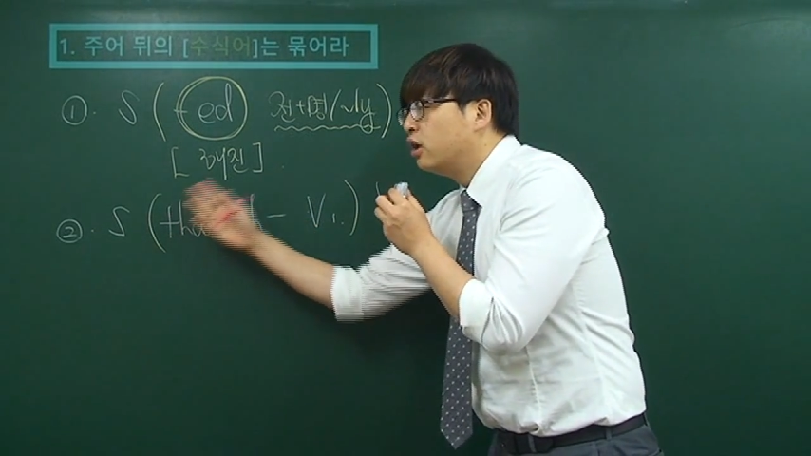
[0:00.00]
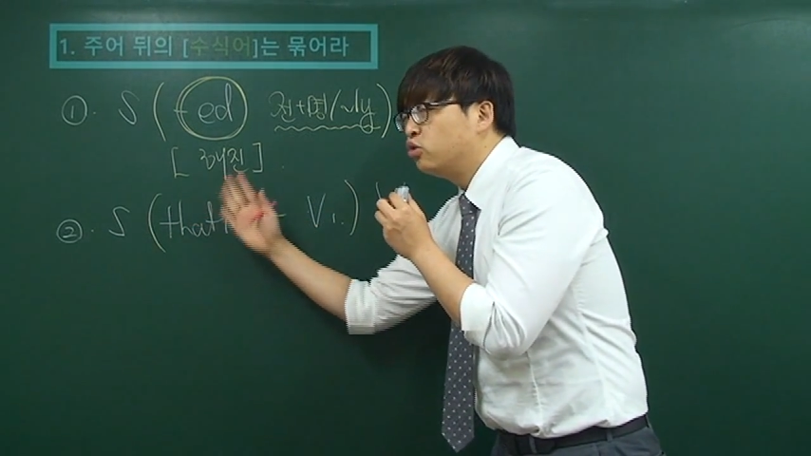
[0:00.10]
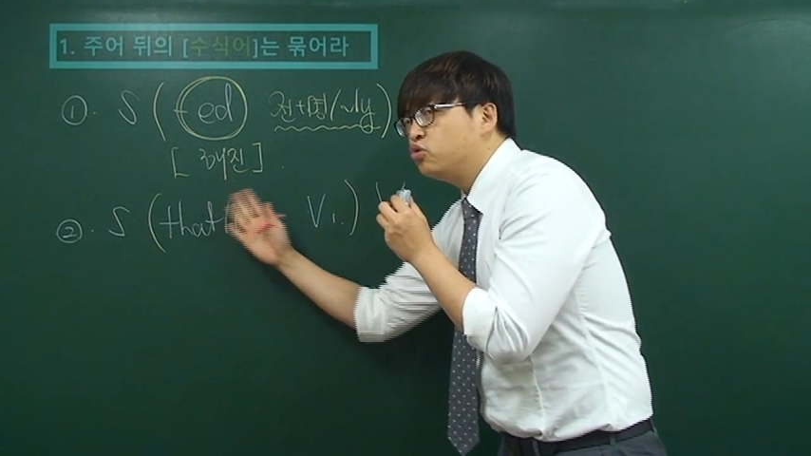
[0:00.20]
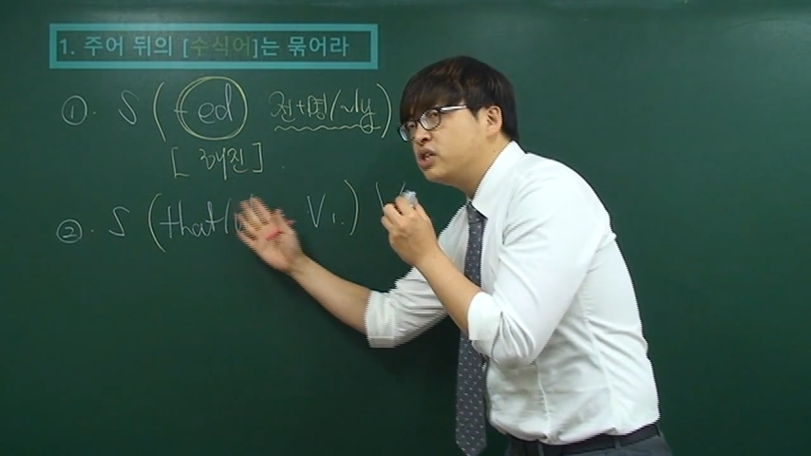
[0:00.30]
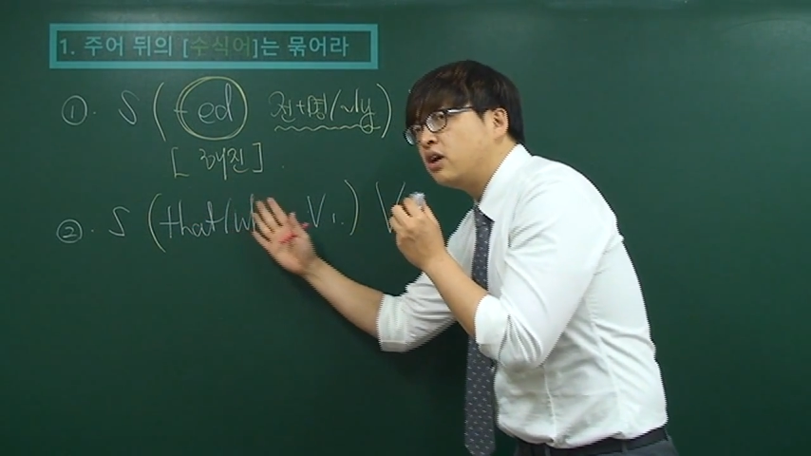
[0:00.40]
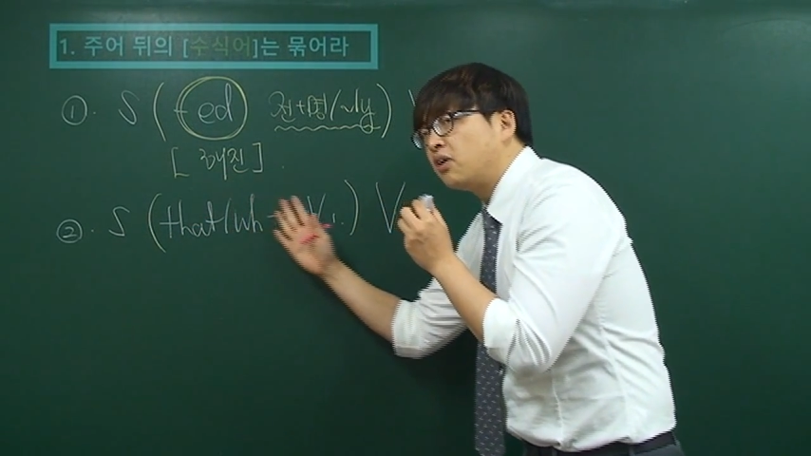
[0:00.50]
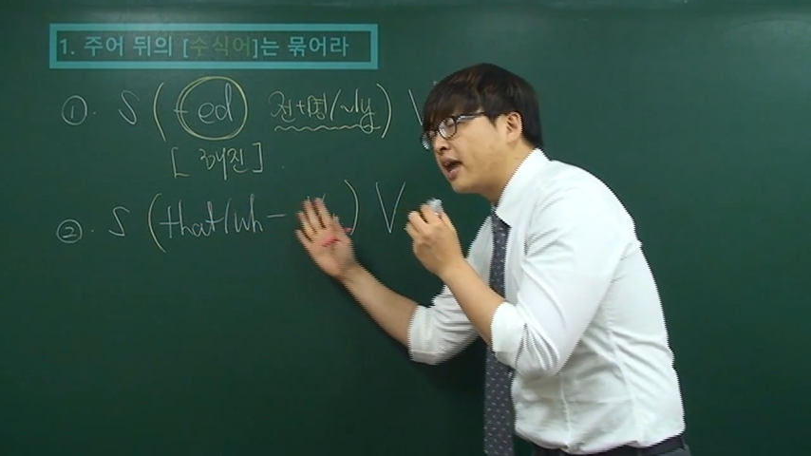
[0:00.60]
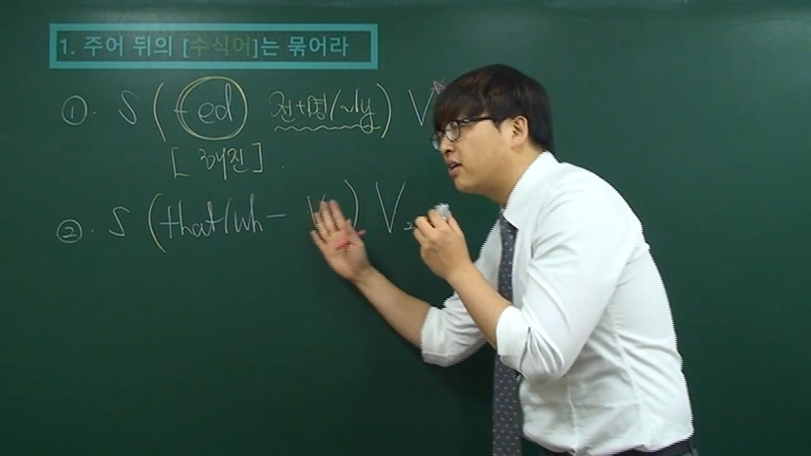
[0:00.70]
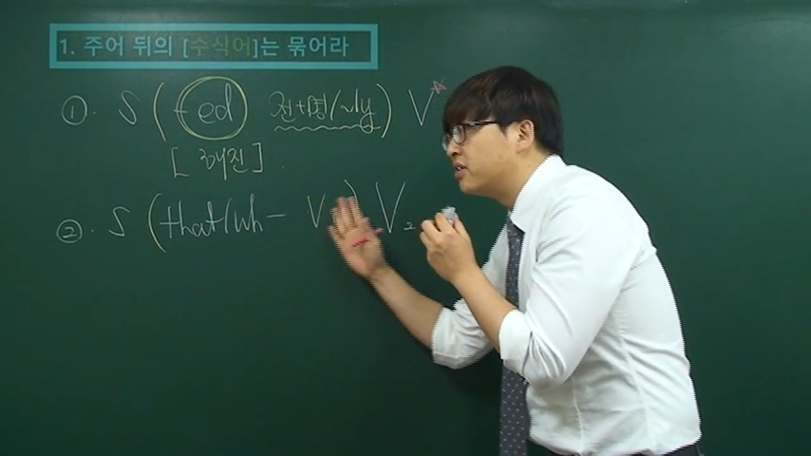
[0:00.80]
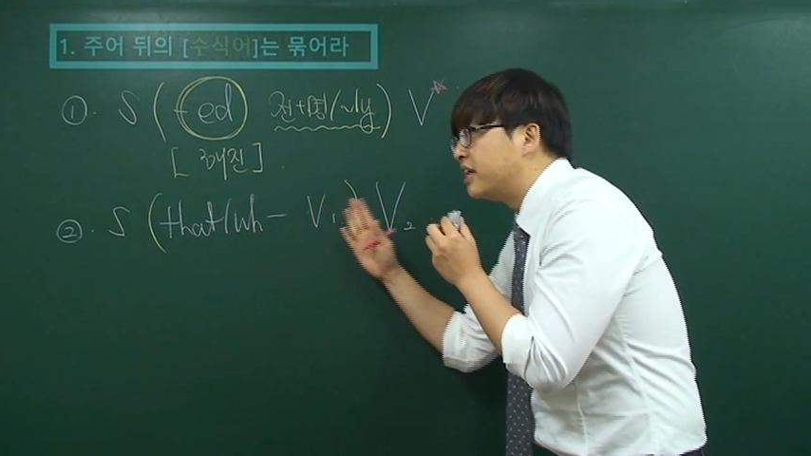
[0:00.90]

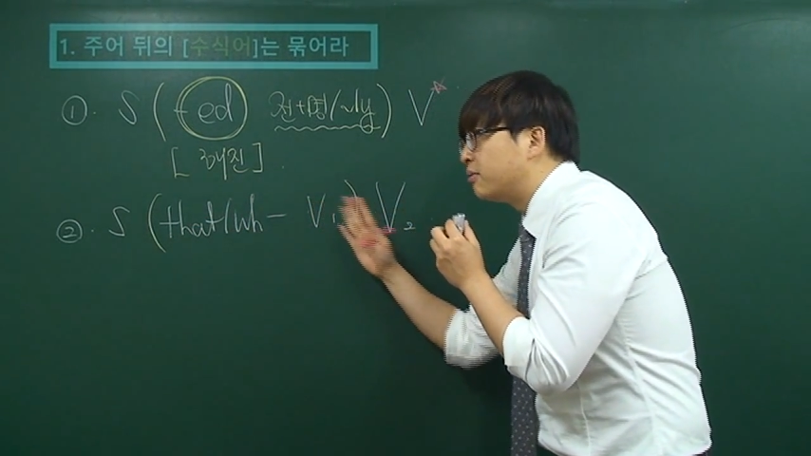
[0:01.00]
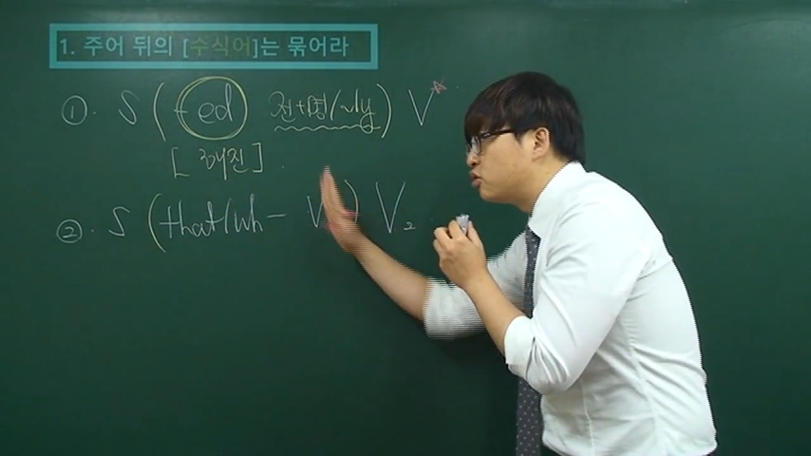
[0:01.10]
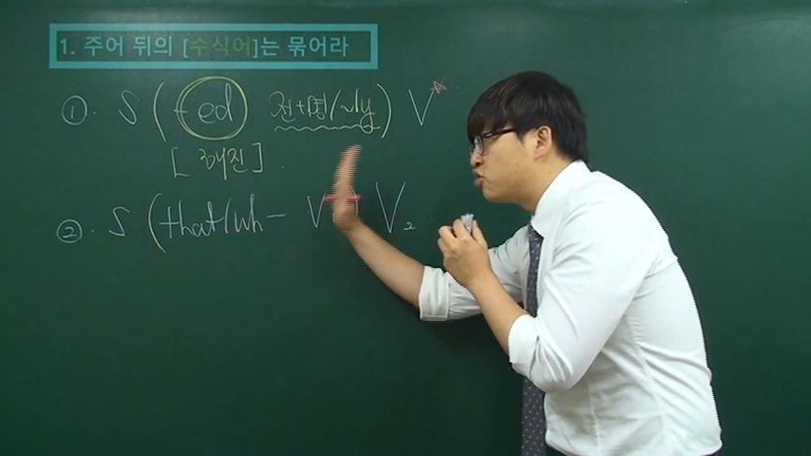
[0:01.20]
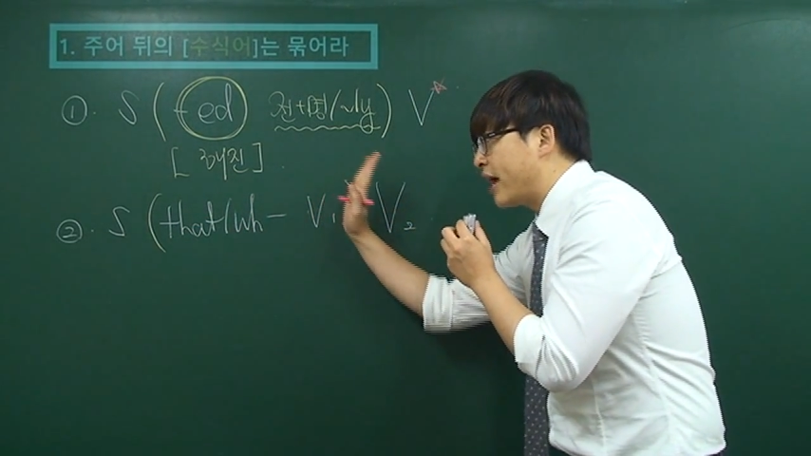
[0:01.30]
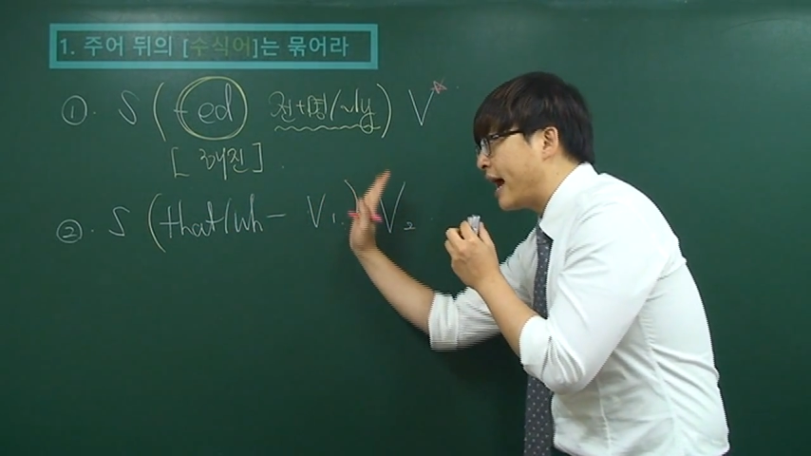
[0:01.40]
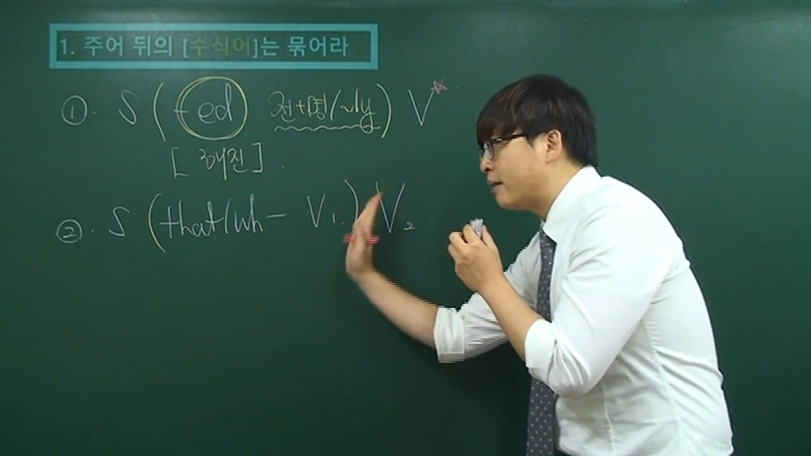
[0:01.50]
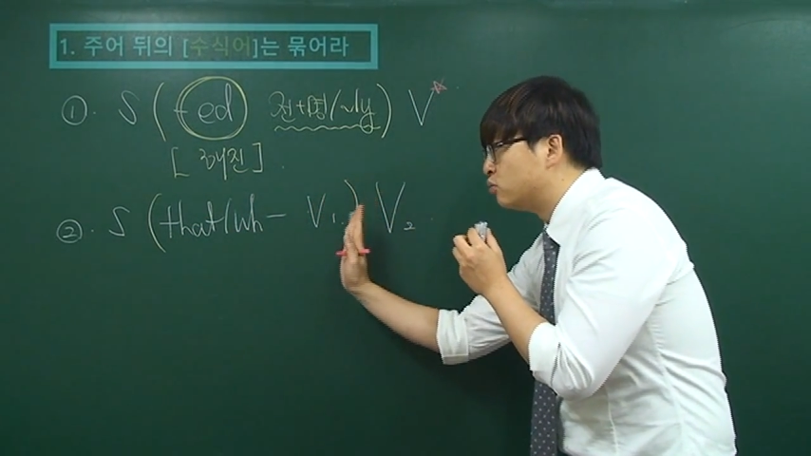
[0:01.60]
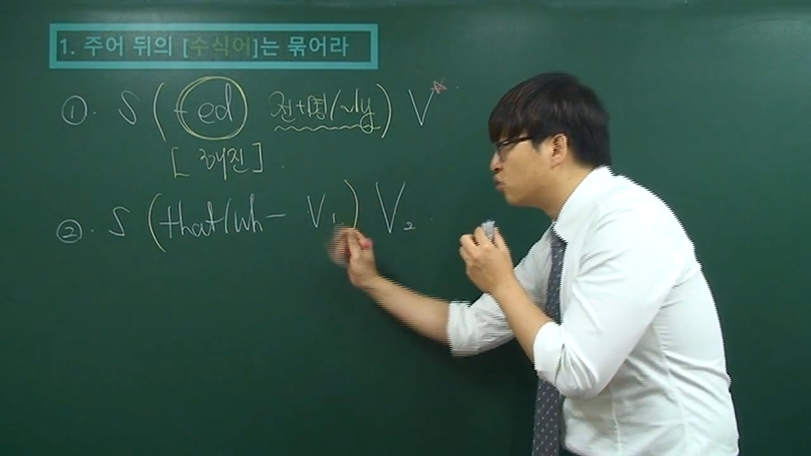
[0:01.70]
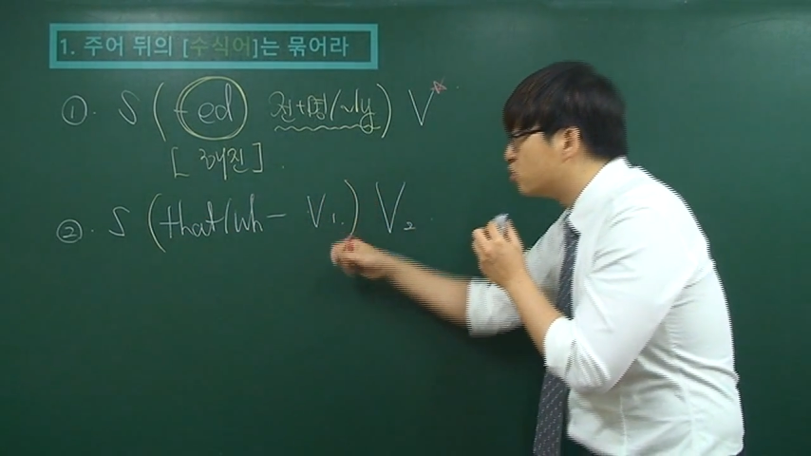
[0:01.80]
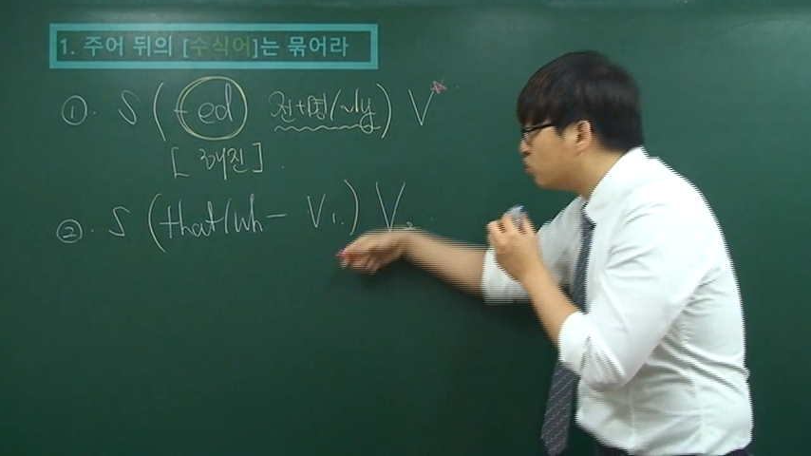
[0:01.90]
수식어겠거니 하면서 쫙
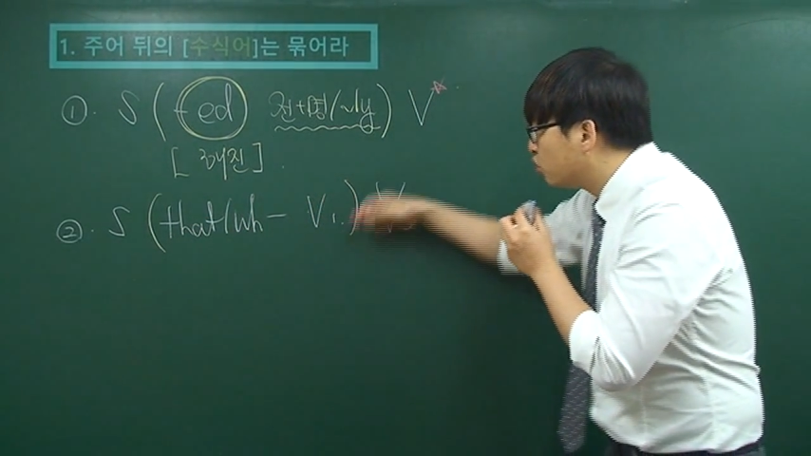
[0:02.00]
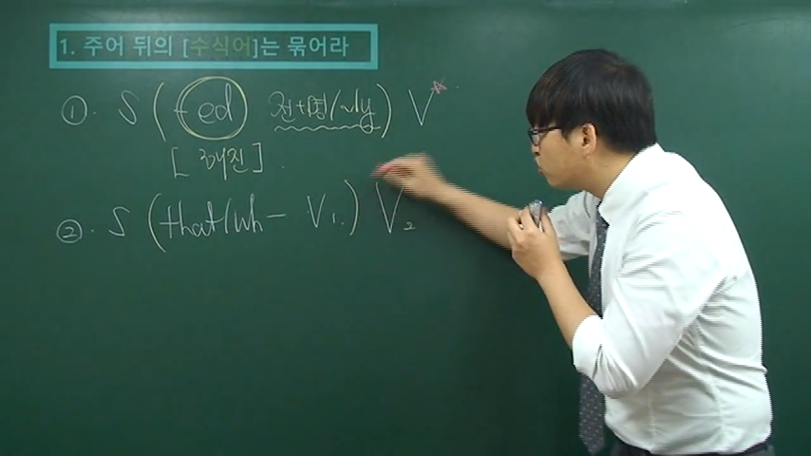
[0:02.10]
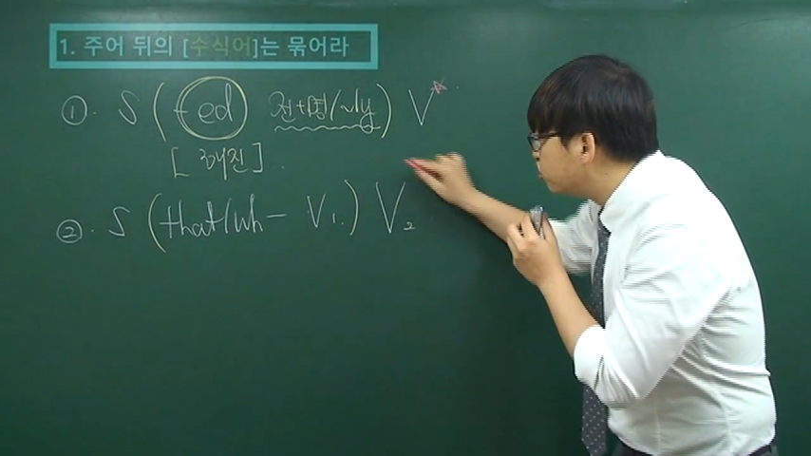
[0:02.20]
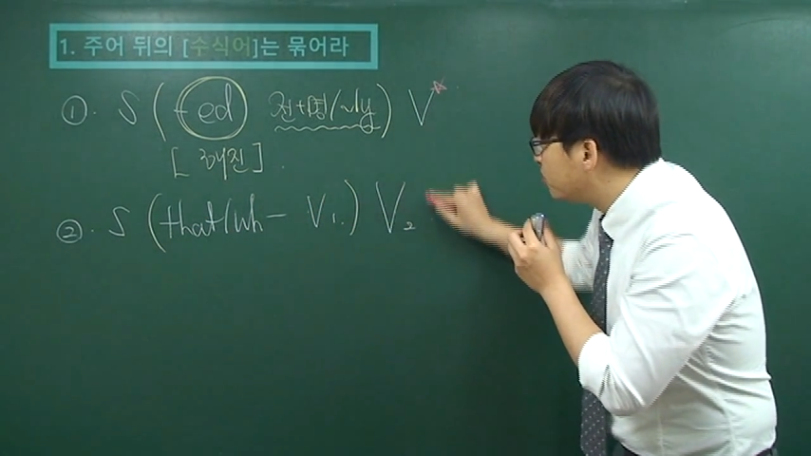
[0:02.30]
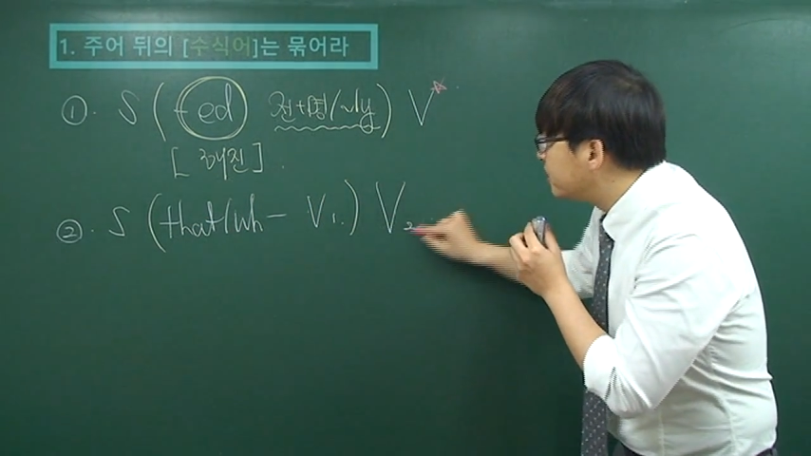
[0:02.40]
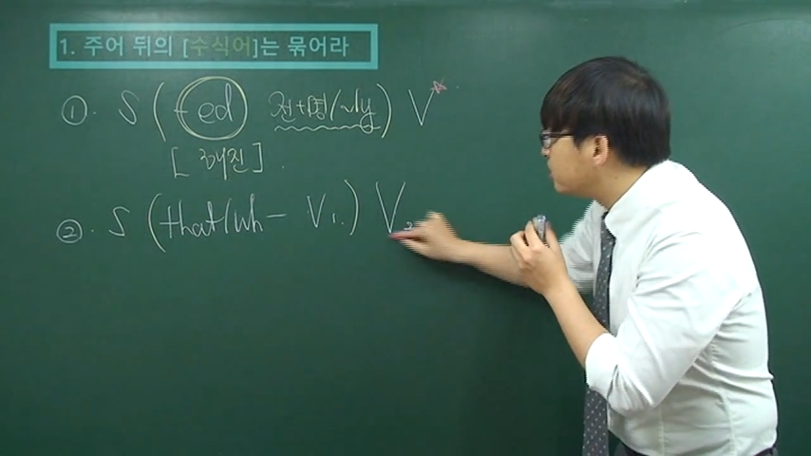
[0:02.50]
묶어주고 두